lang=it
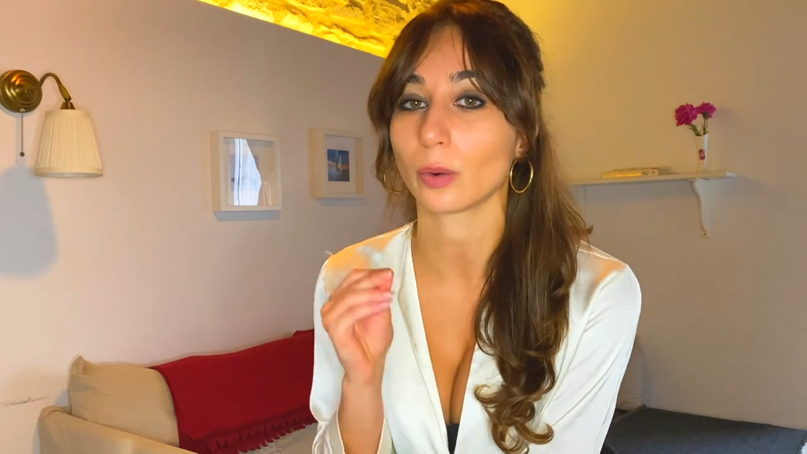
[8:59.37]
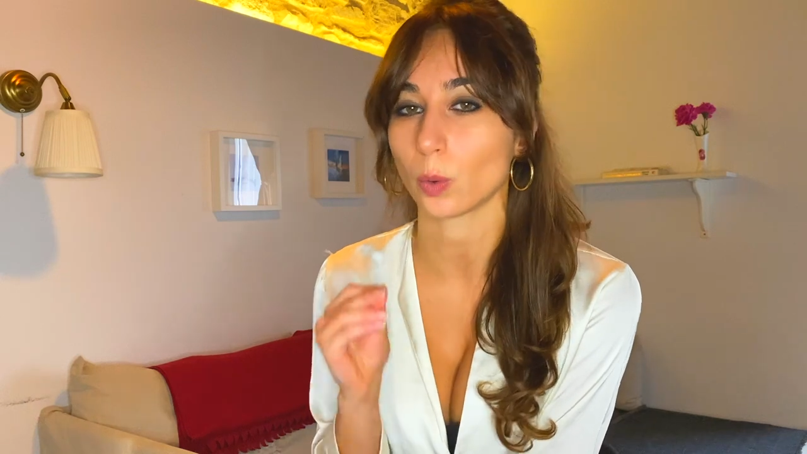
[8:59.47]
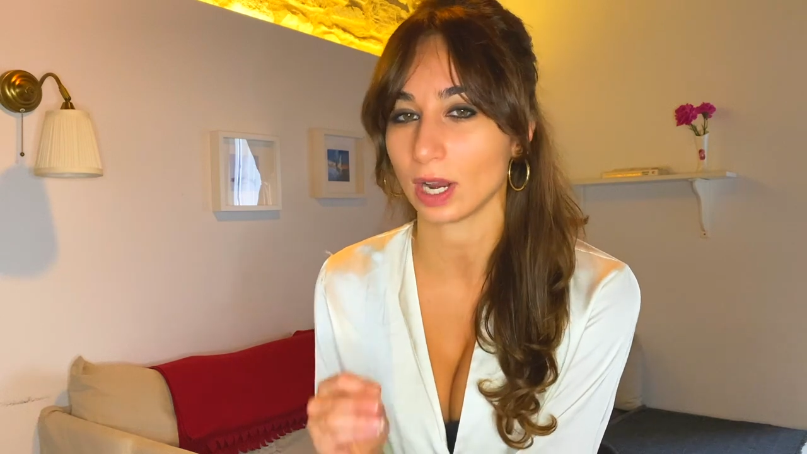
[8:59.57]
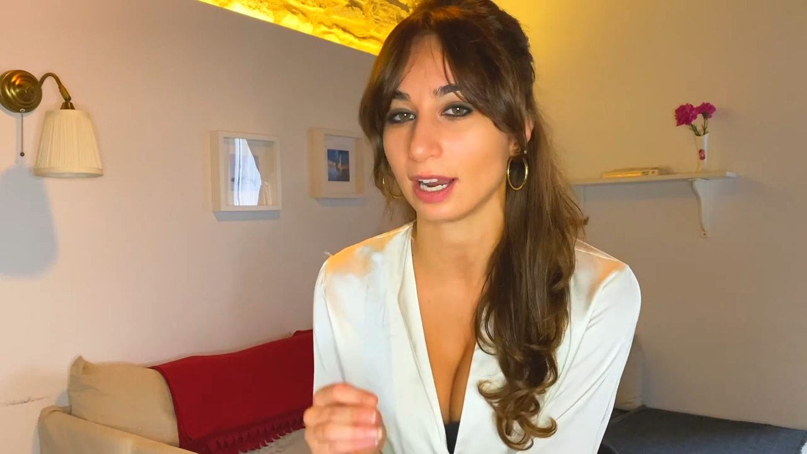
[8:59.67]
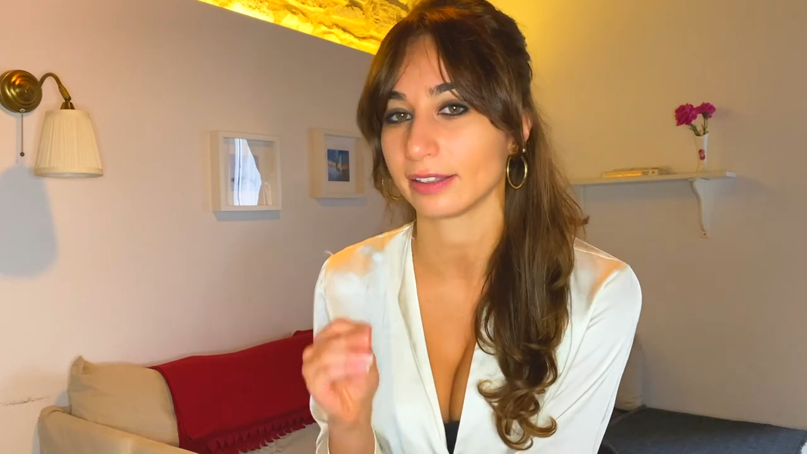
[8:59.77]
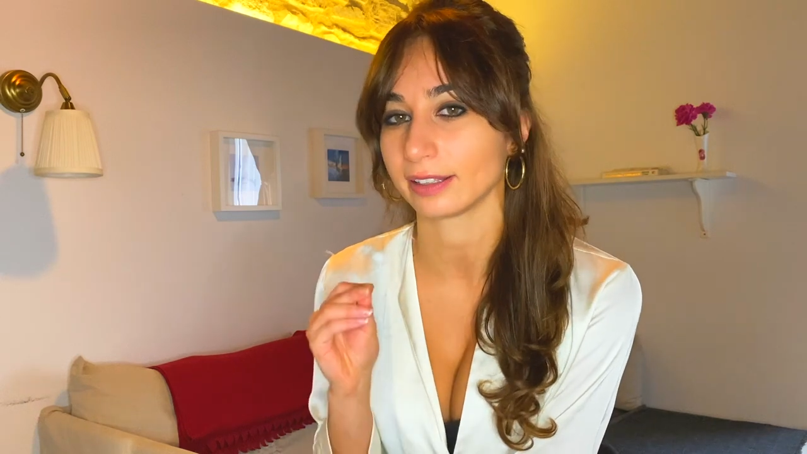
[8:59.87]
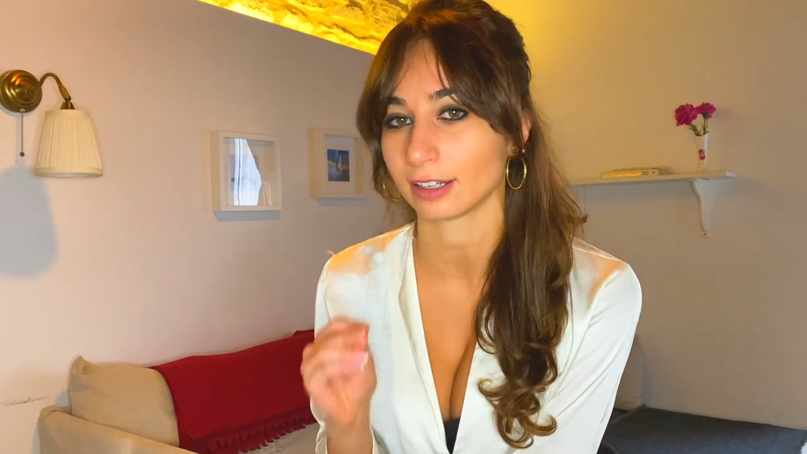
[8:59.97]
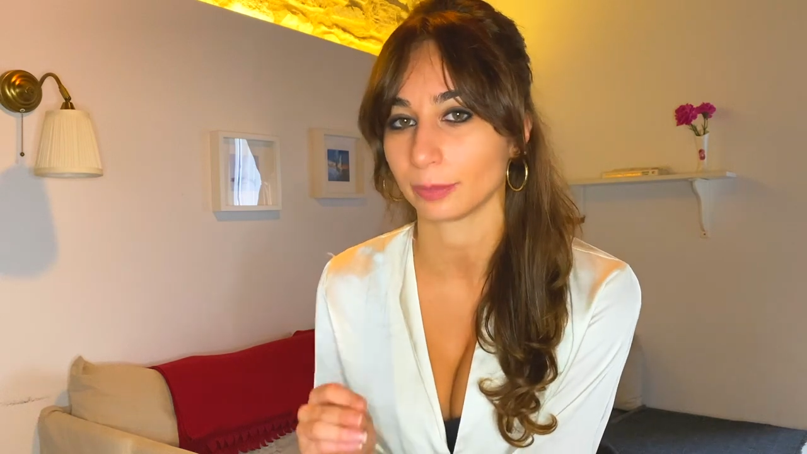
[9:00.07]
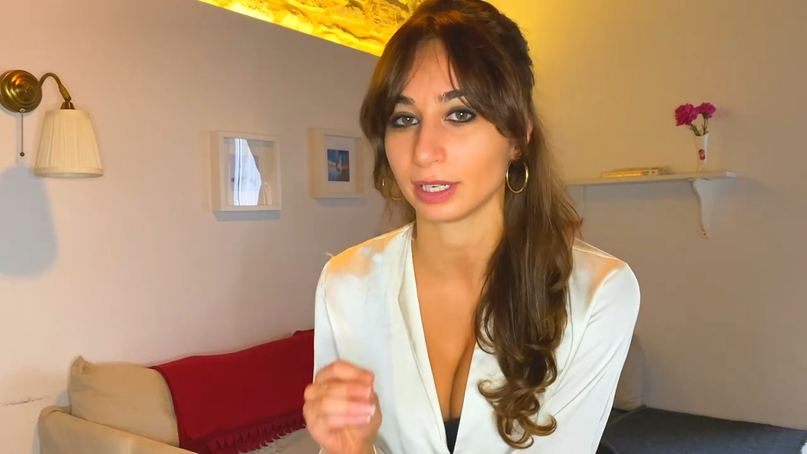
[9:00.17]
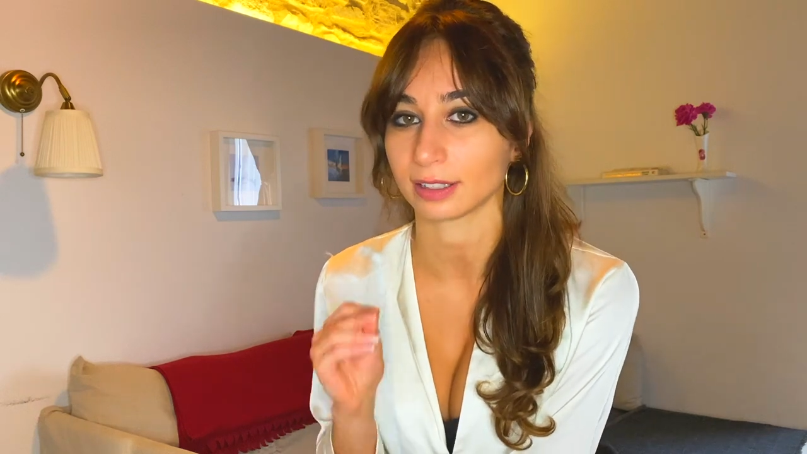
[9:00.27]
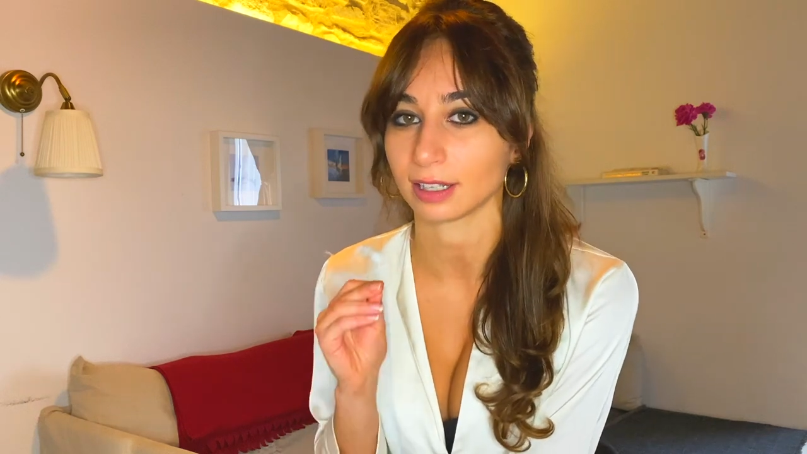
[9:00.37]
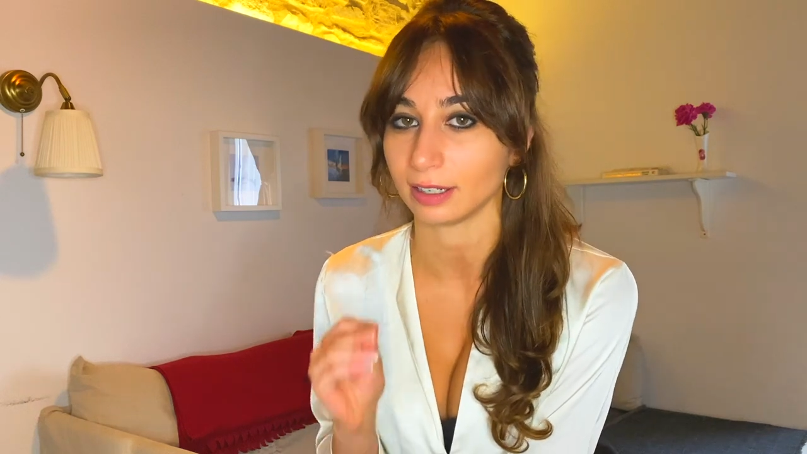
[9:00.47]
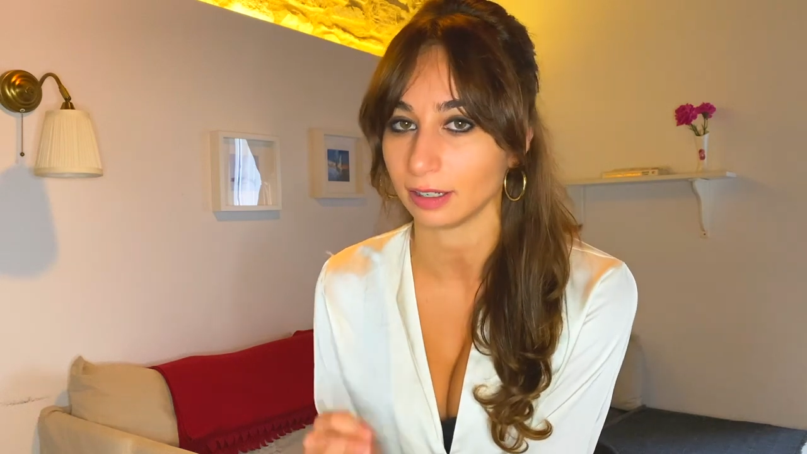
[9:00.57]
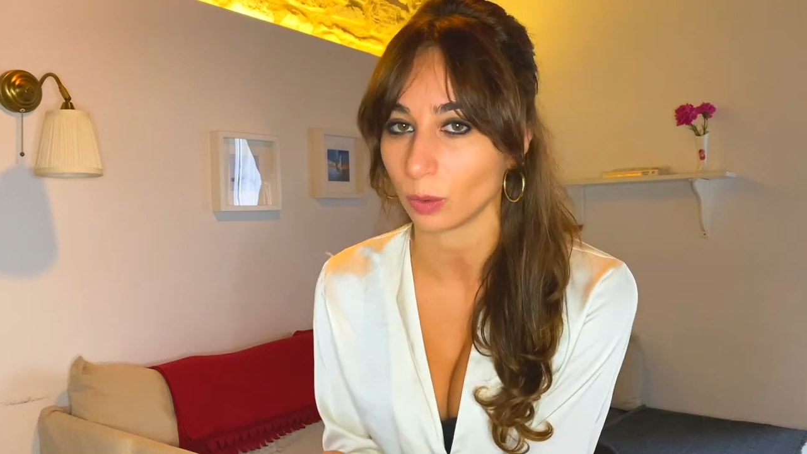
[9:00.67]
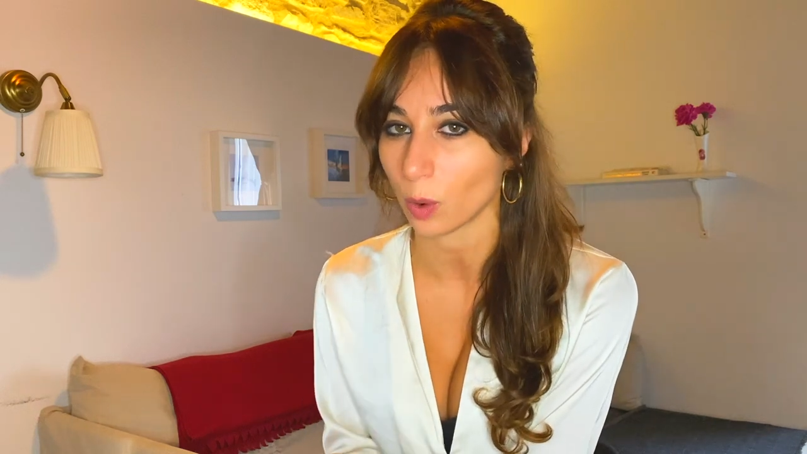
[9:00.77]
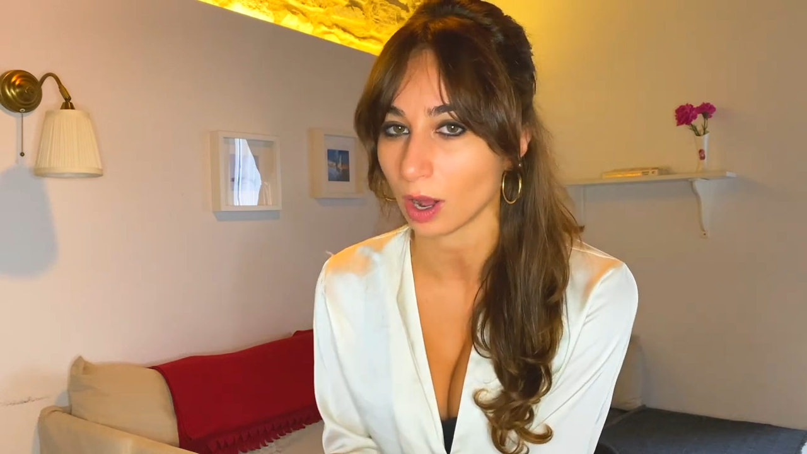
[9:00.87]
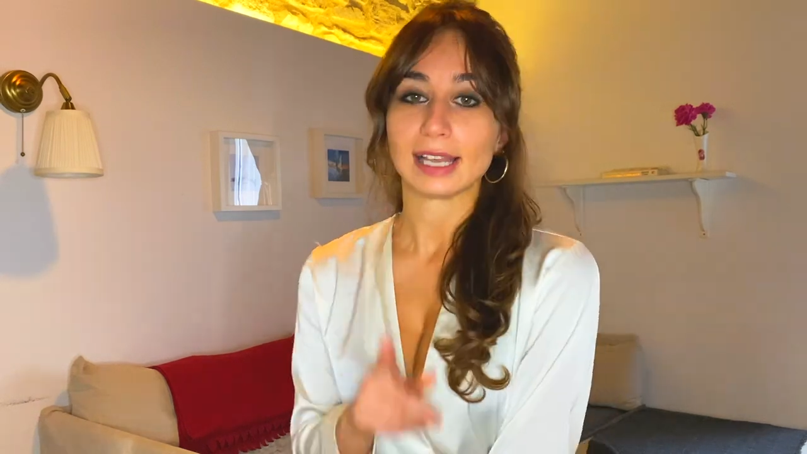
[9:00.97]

quella determinata lingua?